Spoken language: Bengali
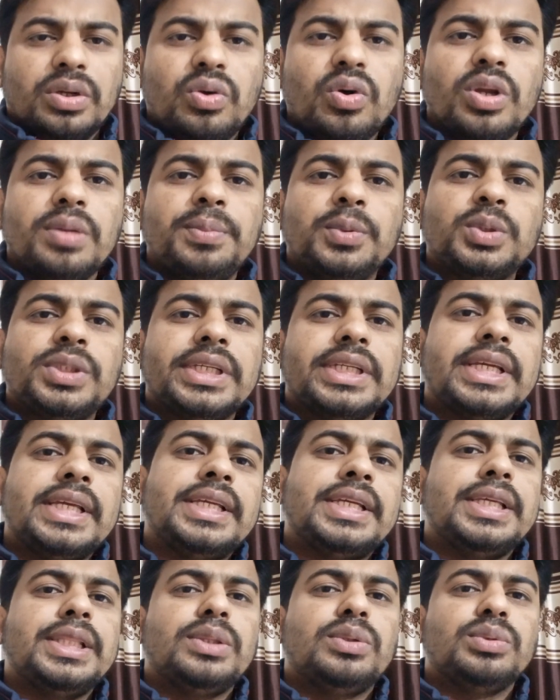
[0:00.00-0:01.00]
গল্প
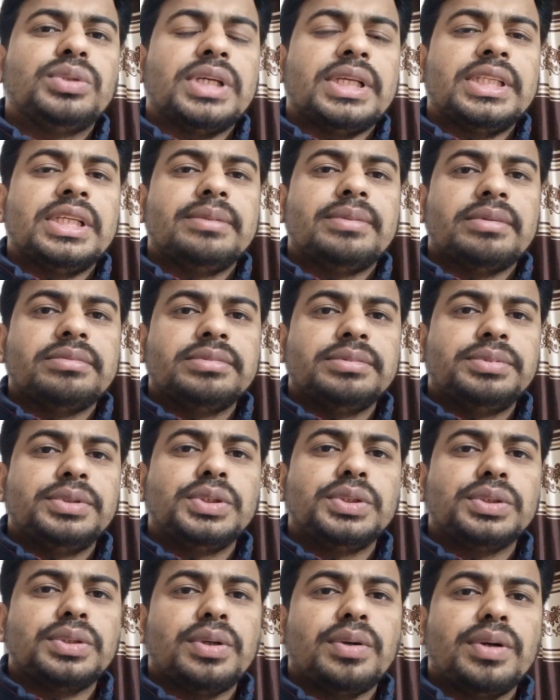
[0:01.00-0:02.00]
থেকেই কিন্তু তাদের বা
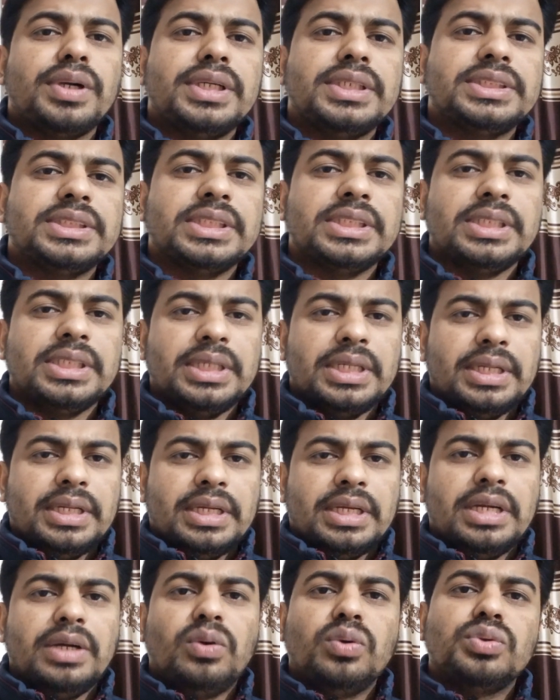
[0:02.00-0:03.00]
বিভিন্ন ধরনের যে
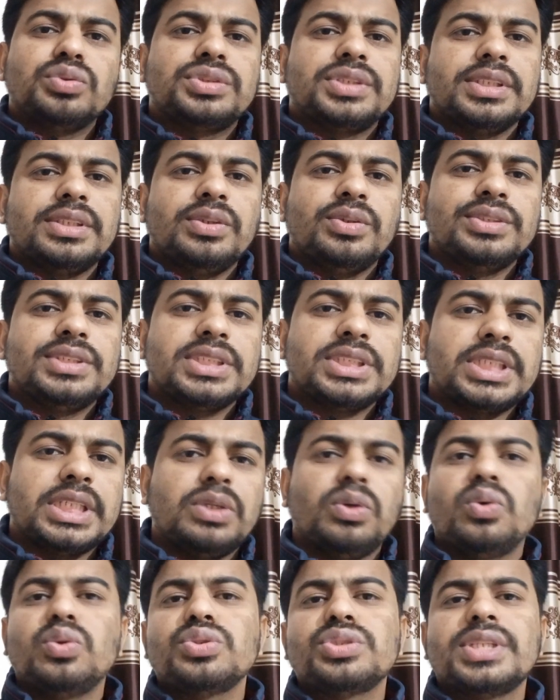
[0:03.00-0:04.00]
অনুচ্ছেদ রয়েছে
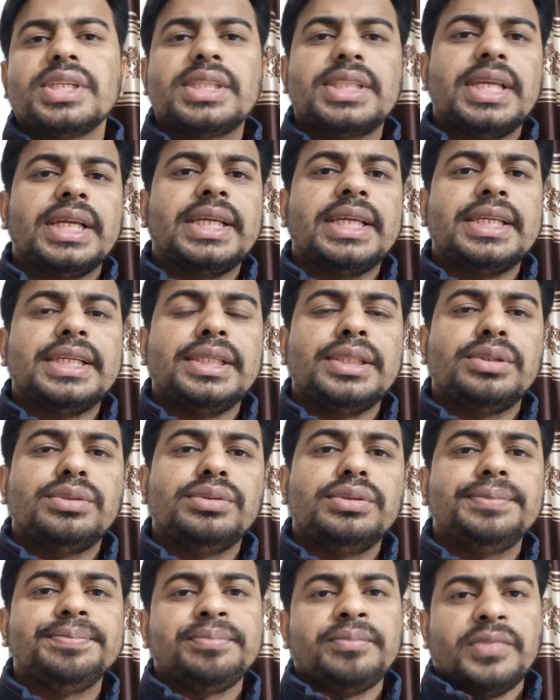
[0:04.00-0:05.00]
সেই অনুচ্ছেদ থেকেই
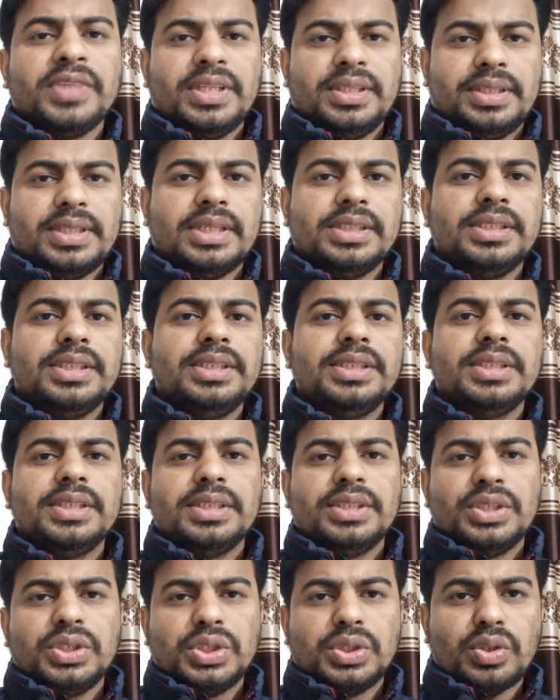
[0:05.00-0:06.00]
কিন্তু তাদের
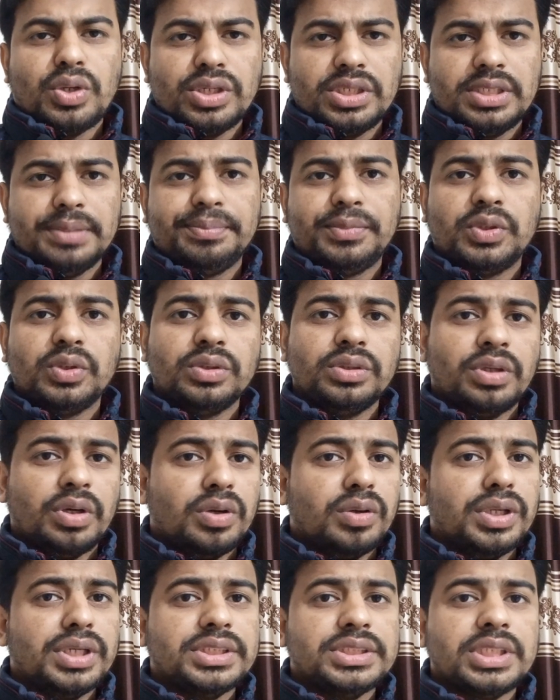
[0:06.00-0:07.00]
সংক্ষিপ্ত
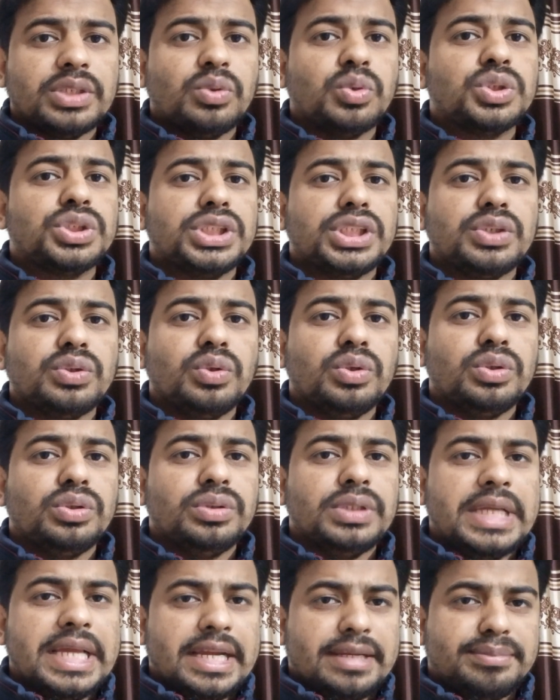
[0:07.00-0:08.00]
ধরনের যে কোশ্চেনগুলো
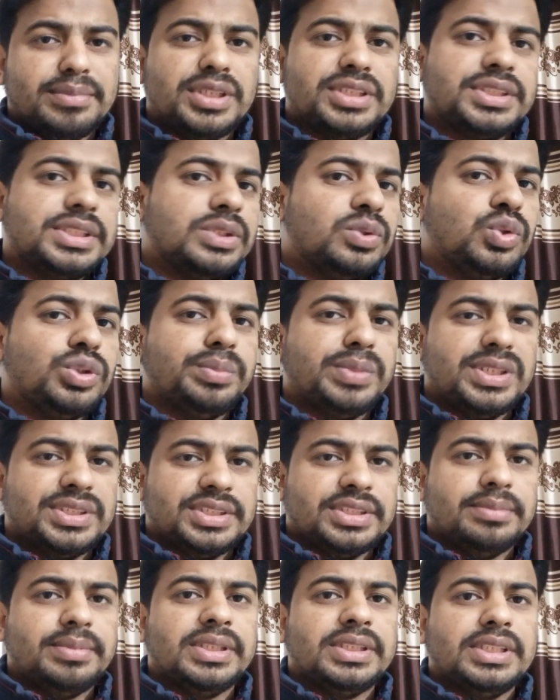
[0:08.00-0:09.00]
এক মার্চের দুই
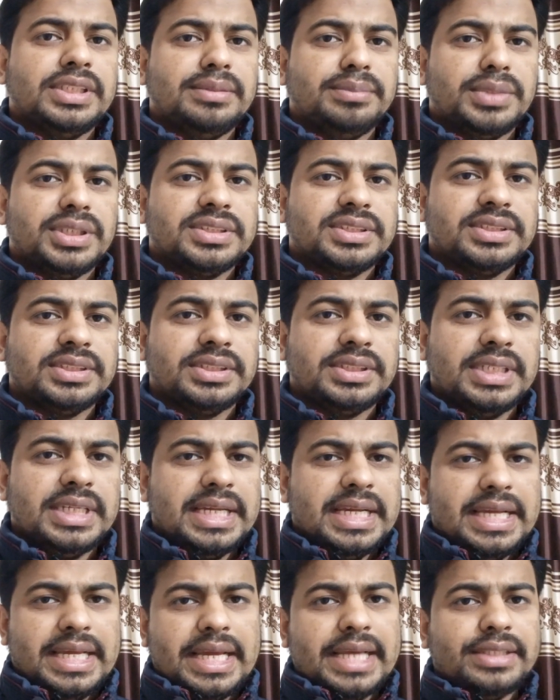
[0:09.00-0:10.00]
মার্চের বা তিন মার্চের
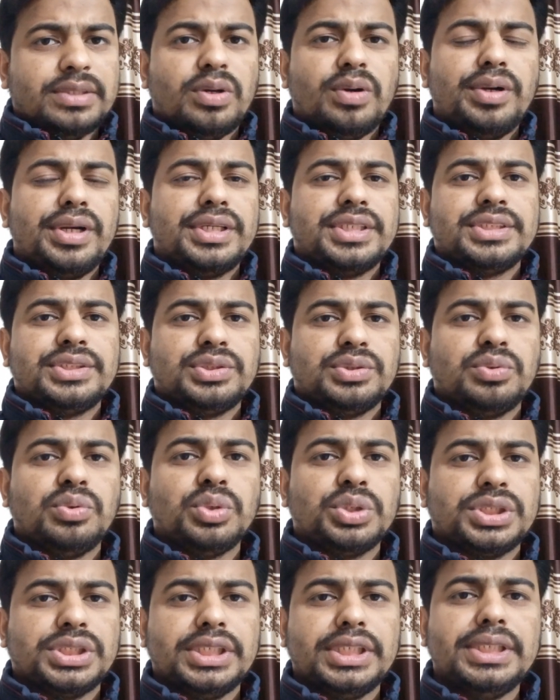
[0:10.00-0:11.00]
এই ধরনের কিছু
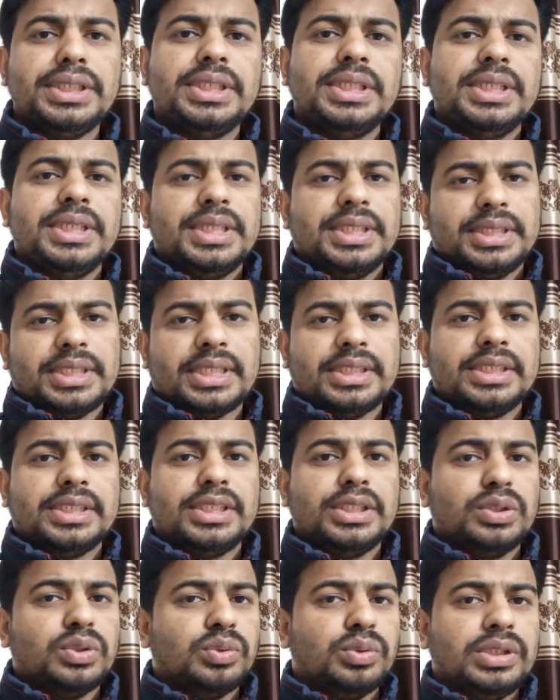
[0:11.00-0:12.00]
কোশ্চেন তাদের
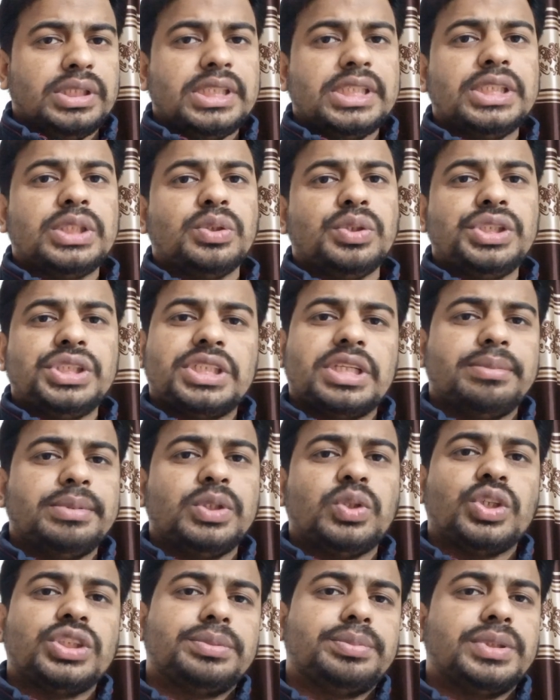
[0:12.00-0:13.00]
কিন্তু লিখিত হিসাবে
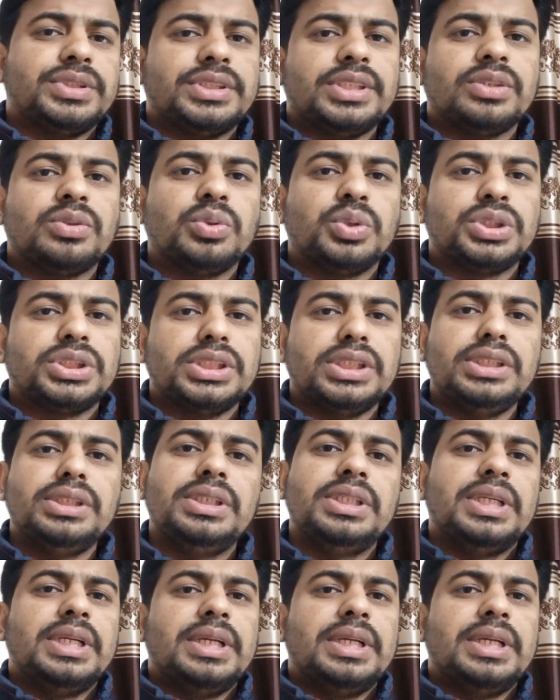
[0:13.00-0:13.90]
দশ মার্চের কোশ্চেন